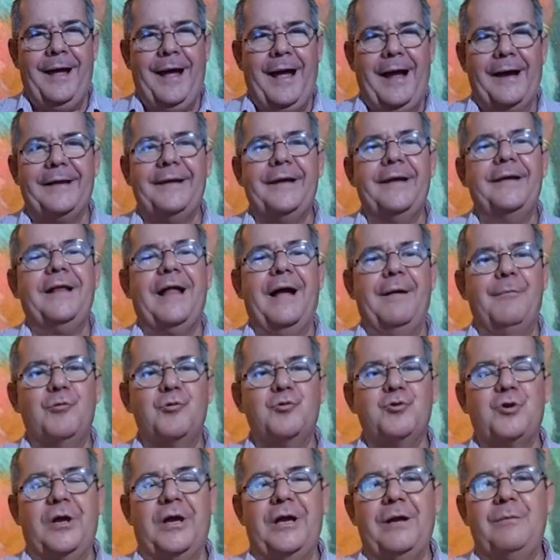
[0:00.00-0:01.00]
Aquí
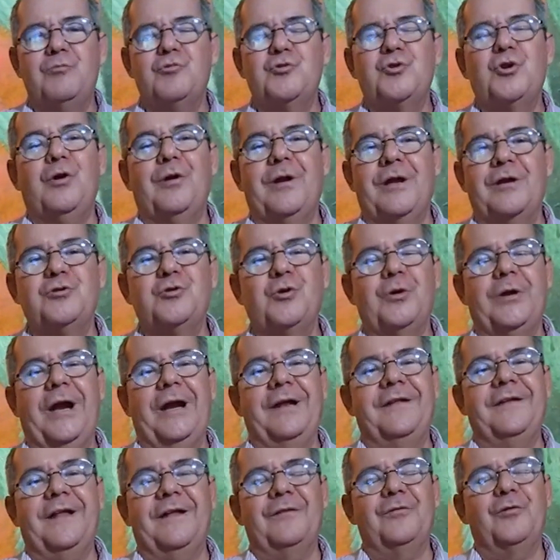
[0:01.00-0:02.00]
estamos en el Museo
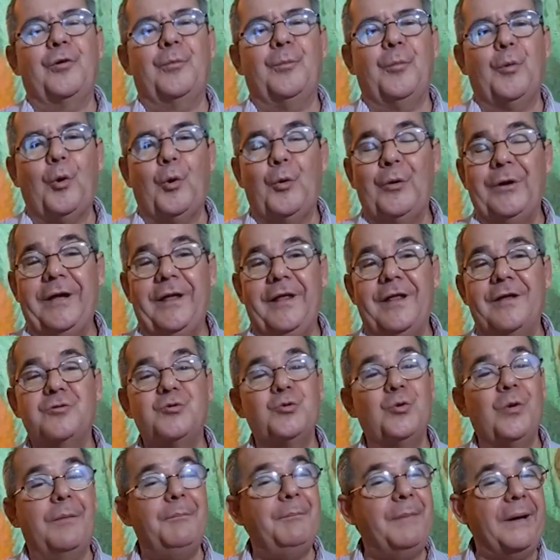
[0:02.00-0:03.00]
Nacional de Antropología de
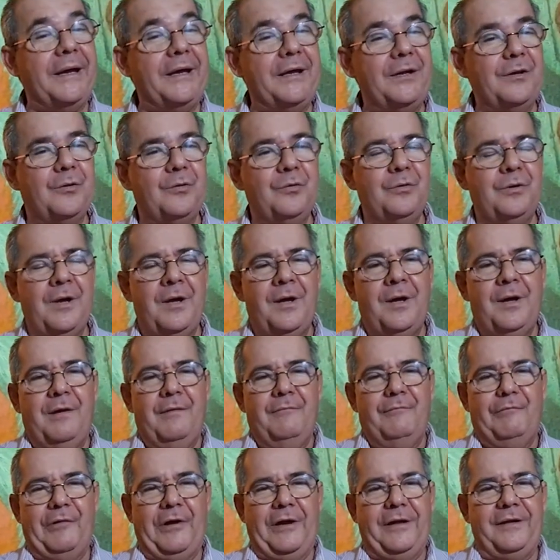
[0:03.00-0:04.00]
Ciudad México,
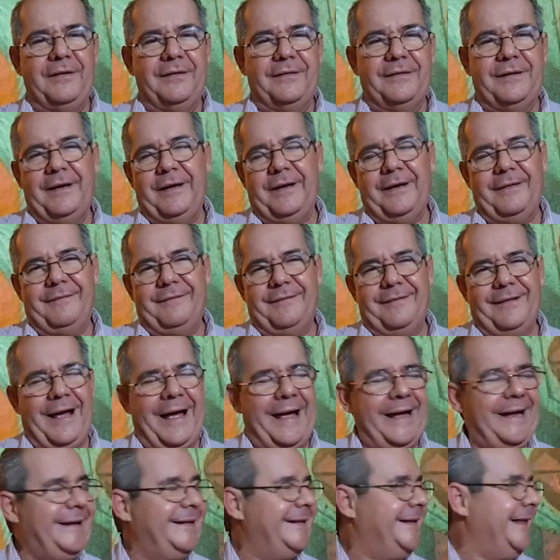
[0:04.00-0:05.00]
frente
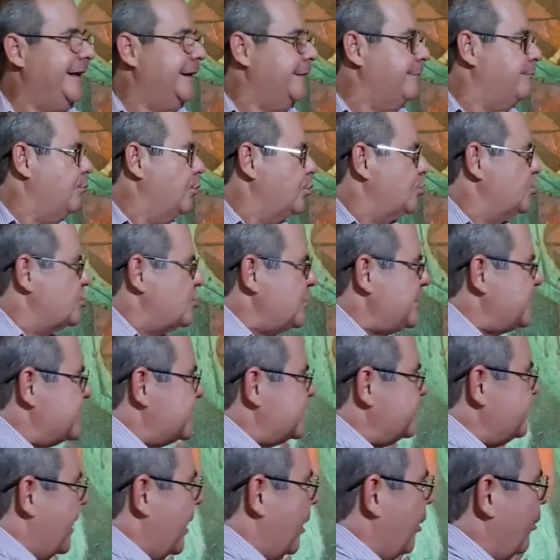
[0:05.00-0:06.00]
a esta
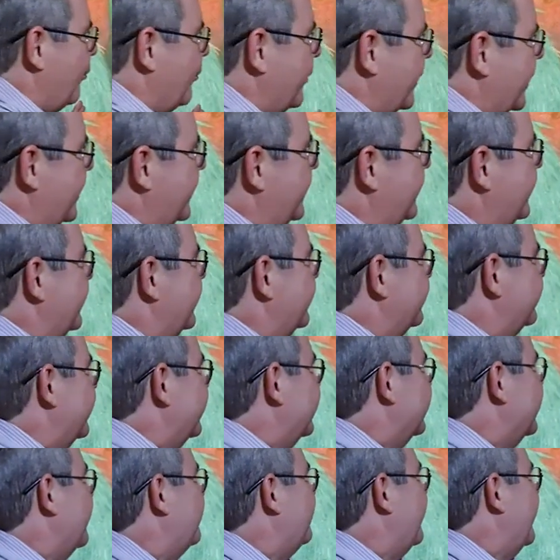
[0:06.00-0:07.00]
hermosísima obra de
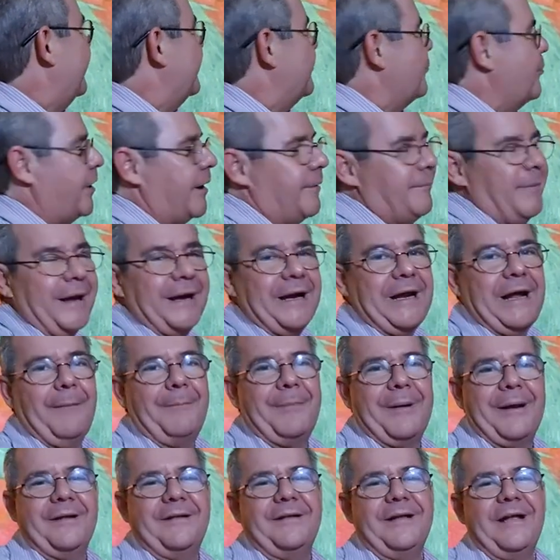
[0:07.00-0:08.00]
Tamayo que marca
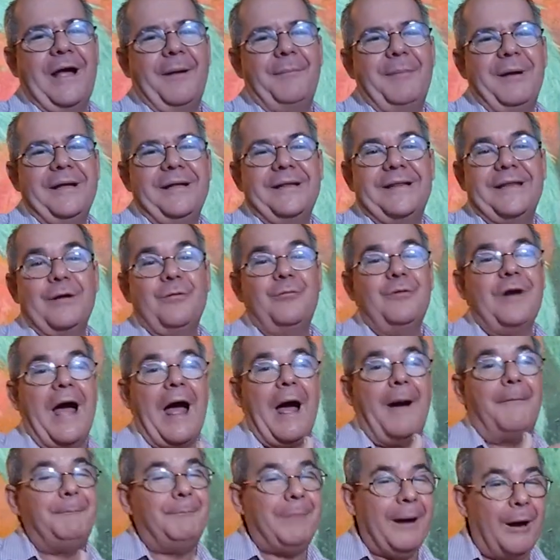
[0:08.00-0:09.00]
prácticamente
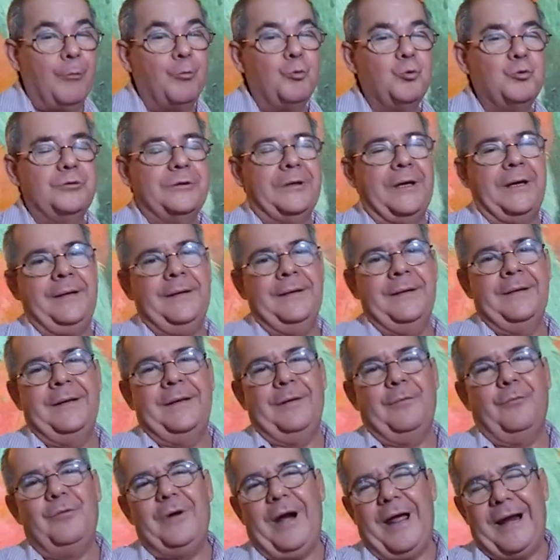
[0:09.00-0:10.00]
una pauta
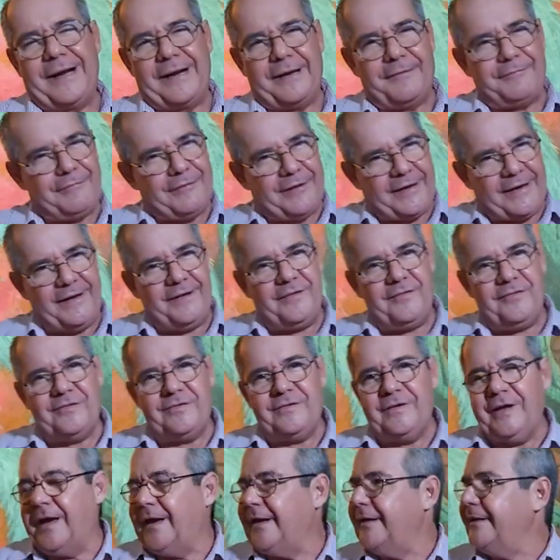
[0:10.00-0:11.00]
una
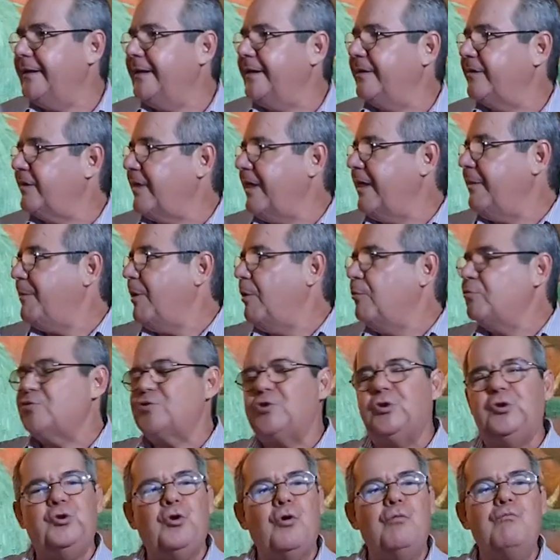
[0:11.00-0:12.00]
referencia y es además un
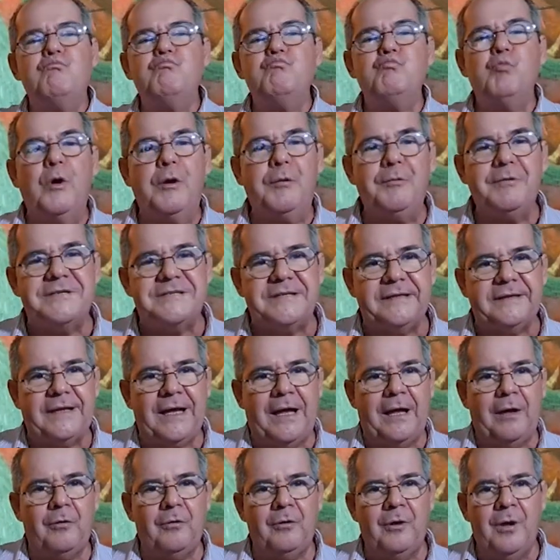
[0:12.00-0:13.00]
sitio muy
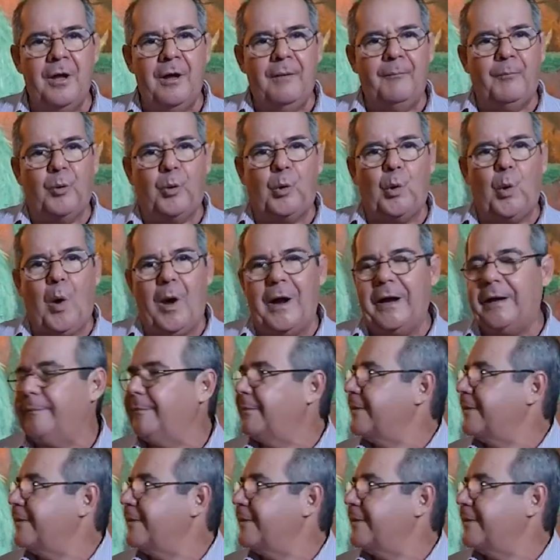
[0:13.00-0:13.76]
visitado por los aquí